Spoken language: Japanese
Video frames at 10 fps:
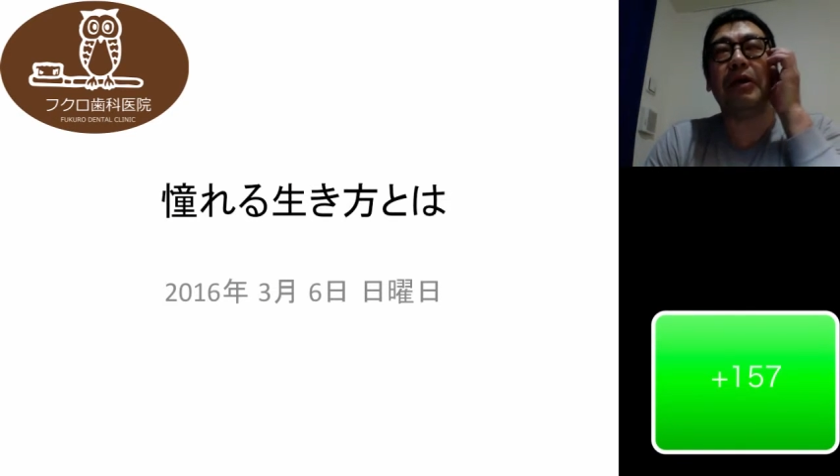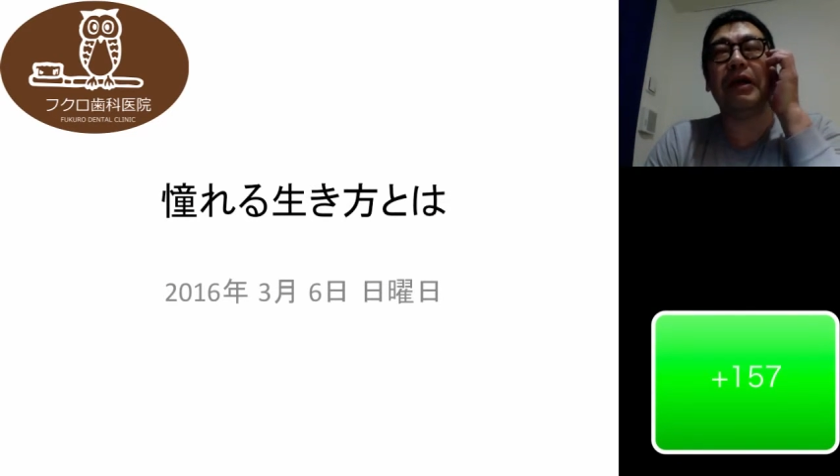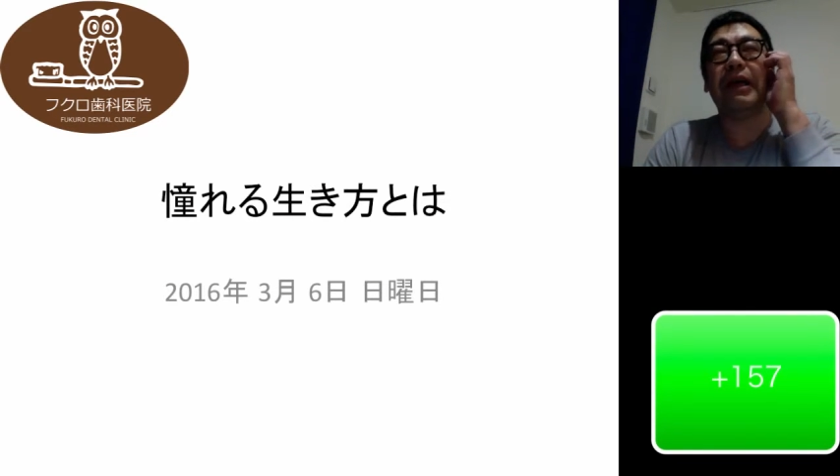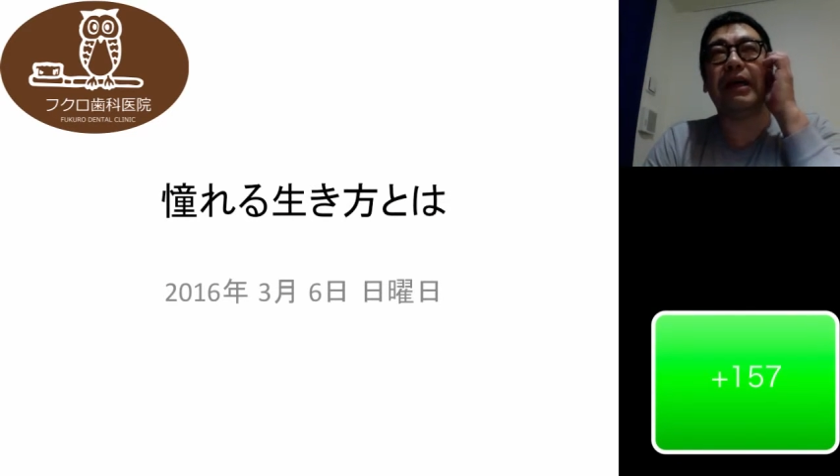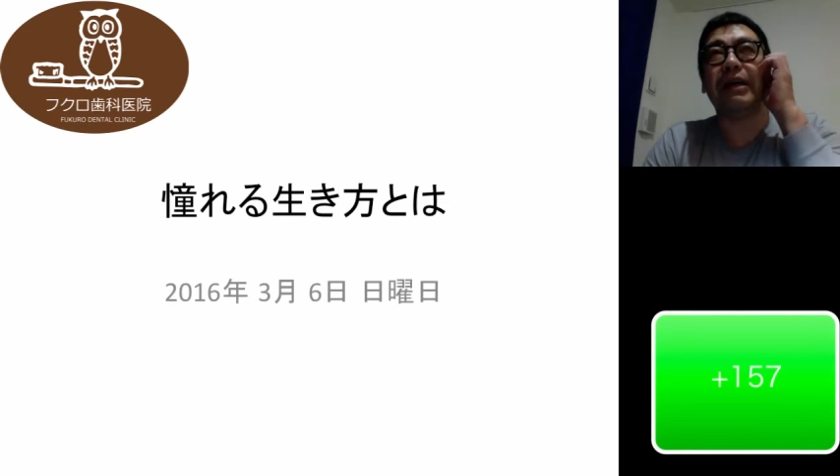
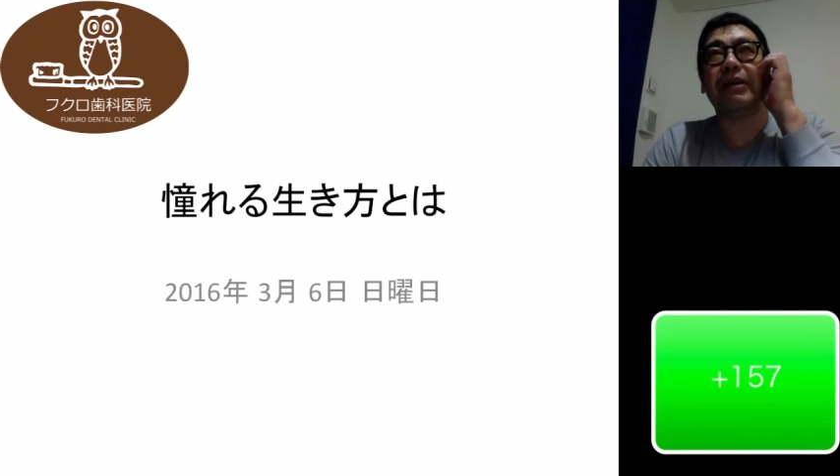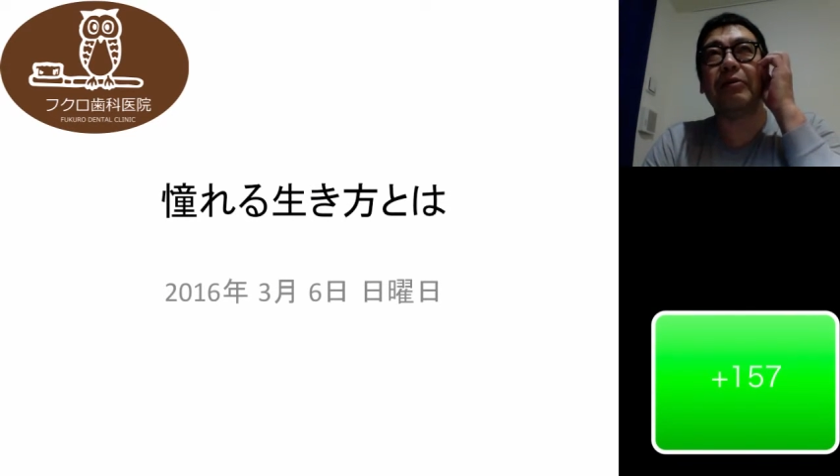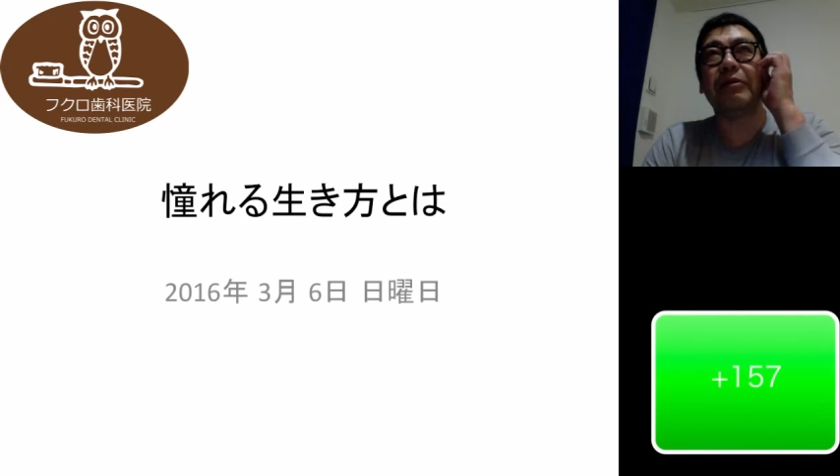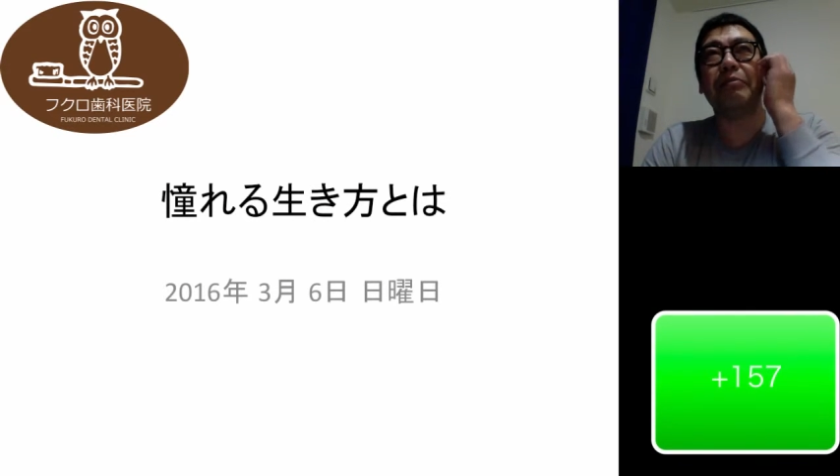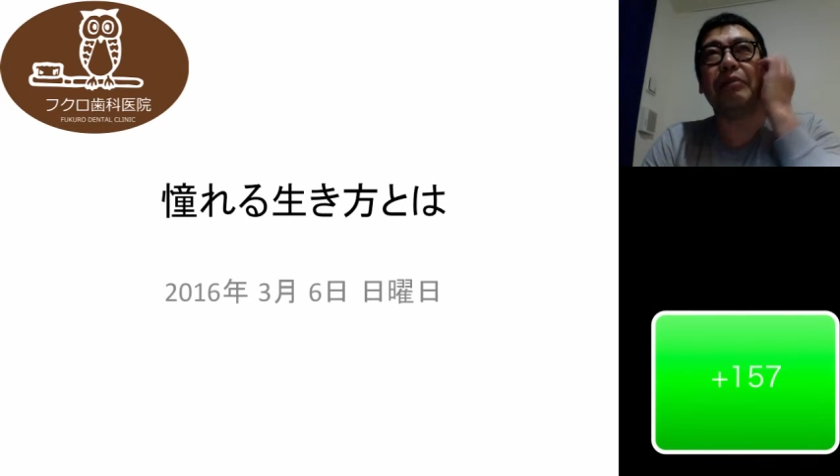
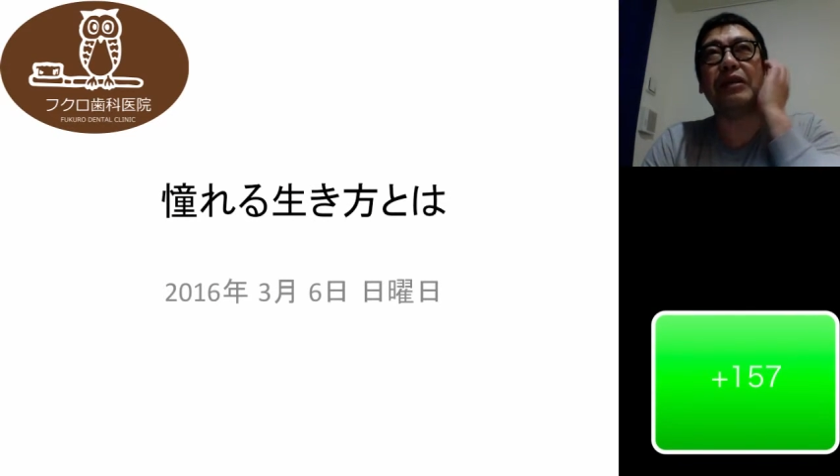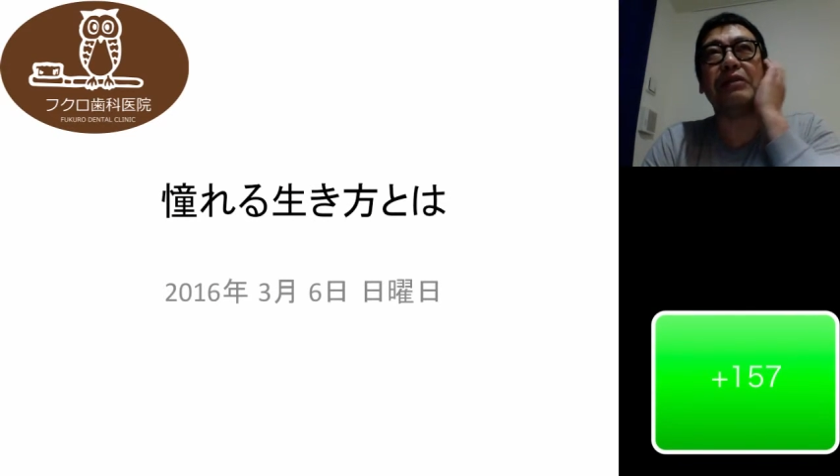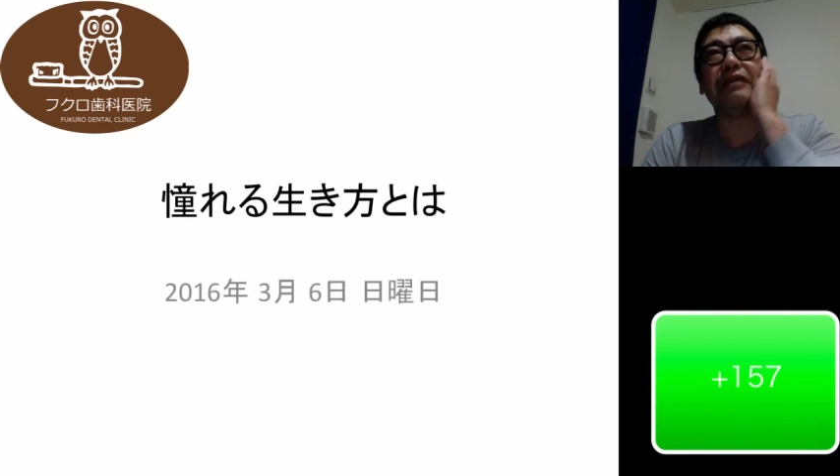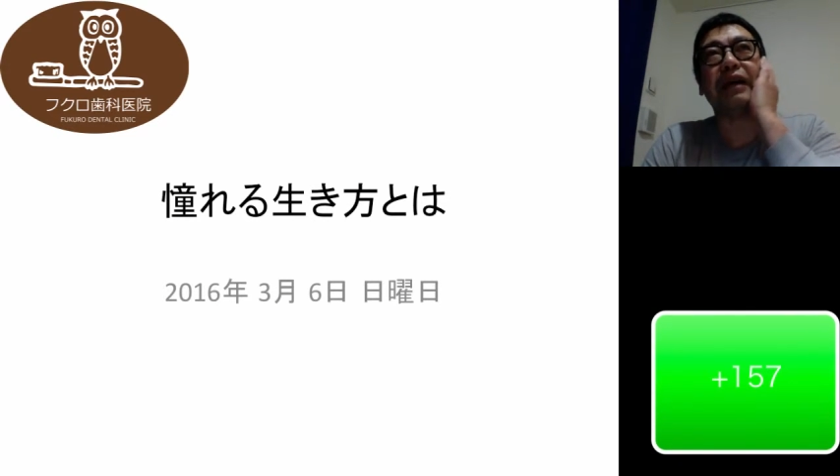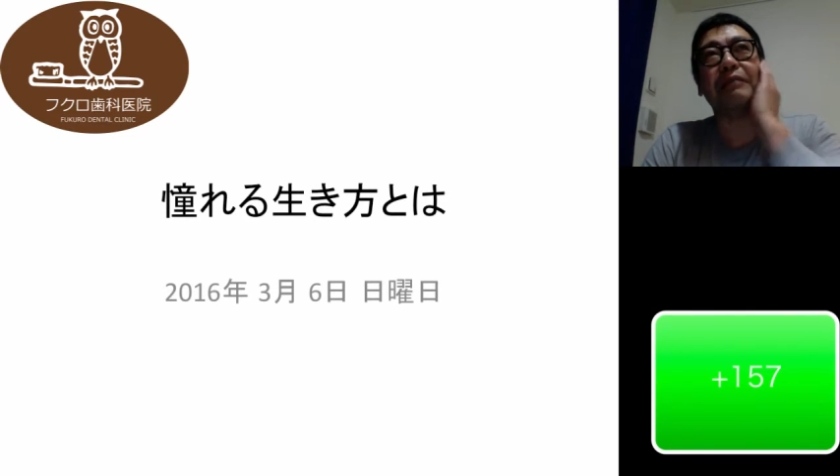えー、
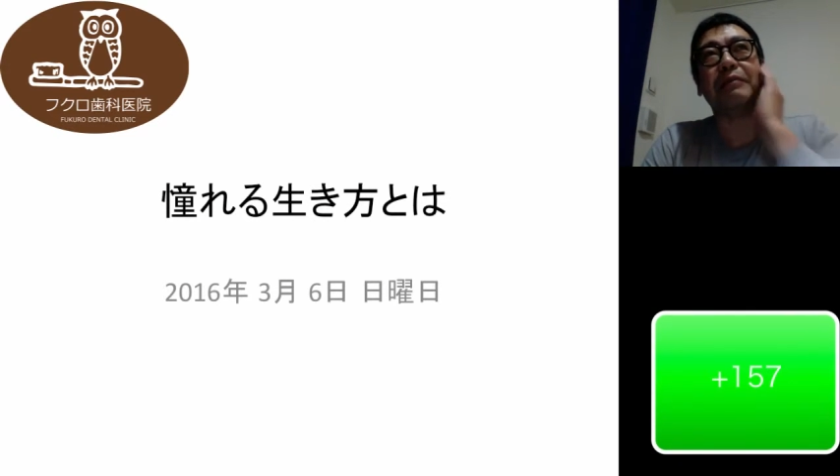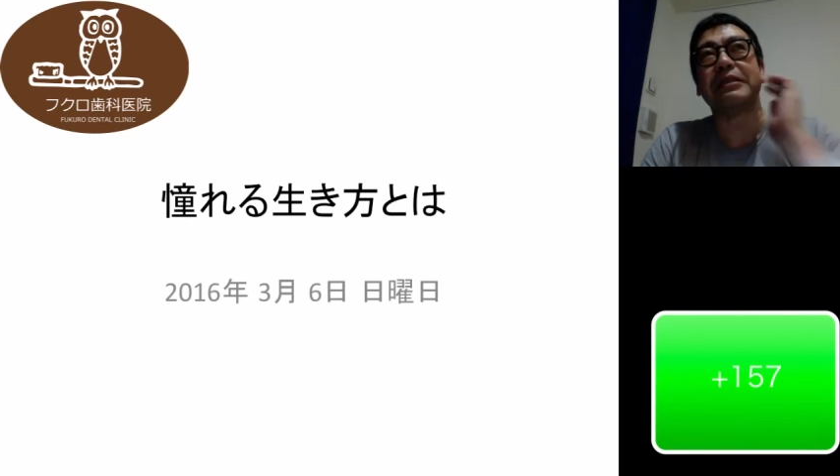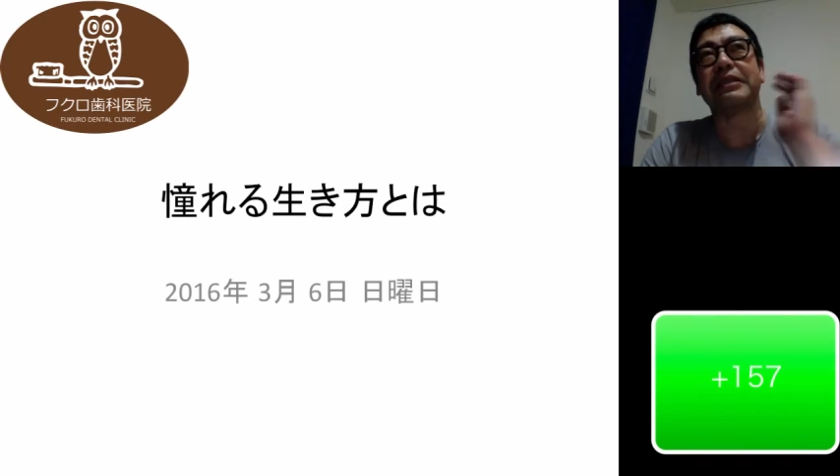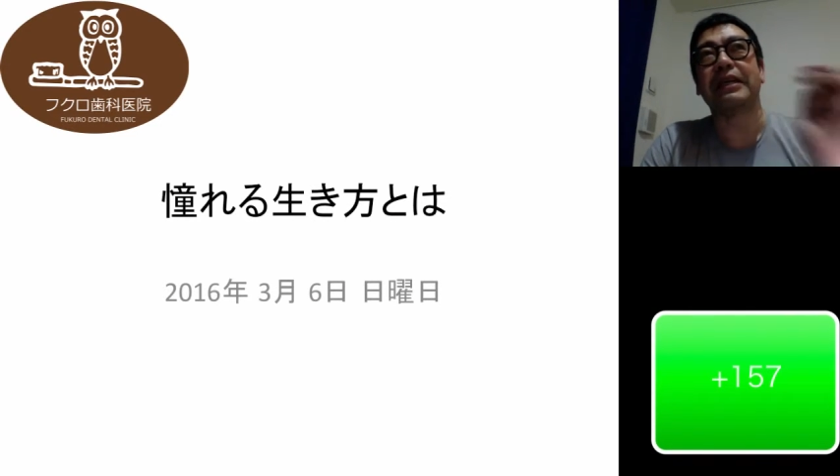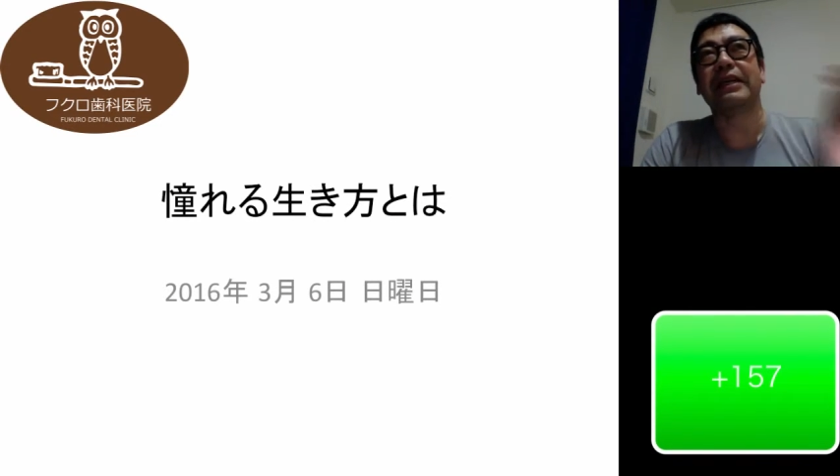ミーティングがありま
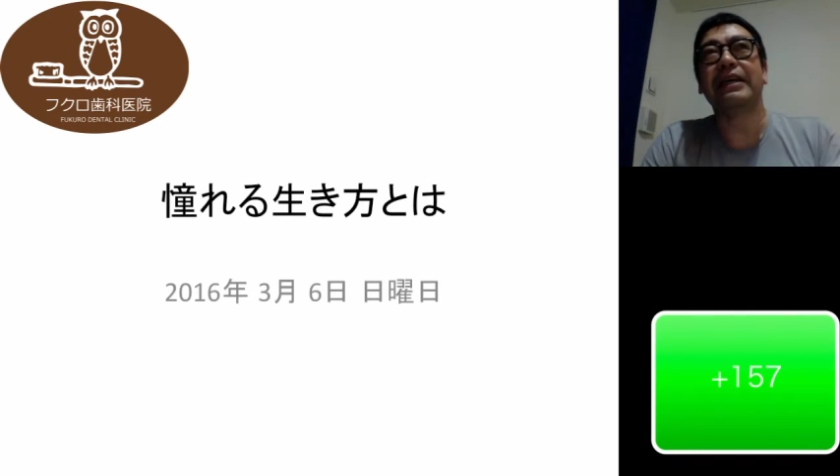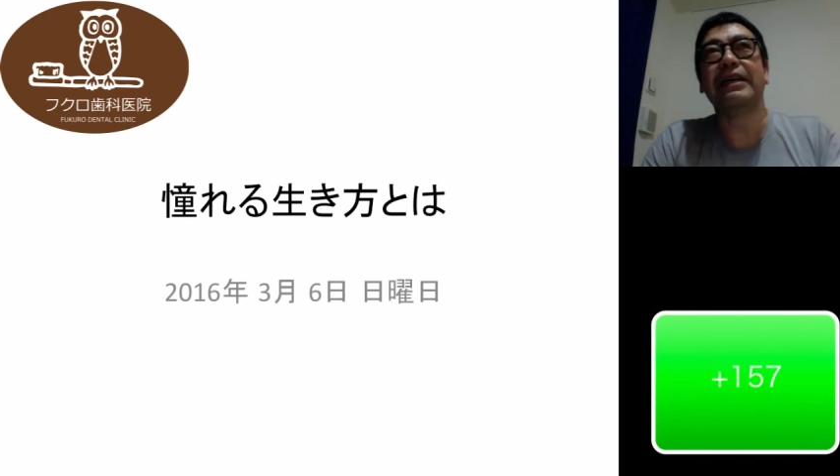して、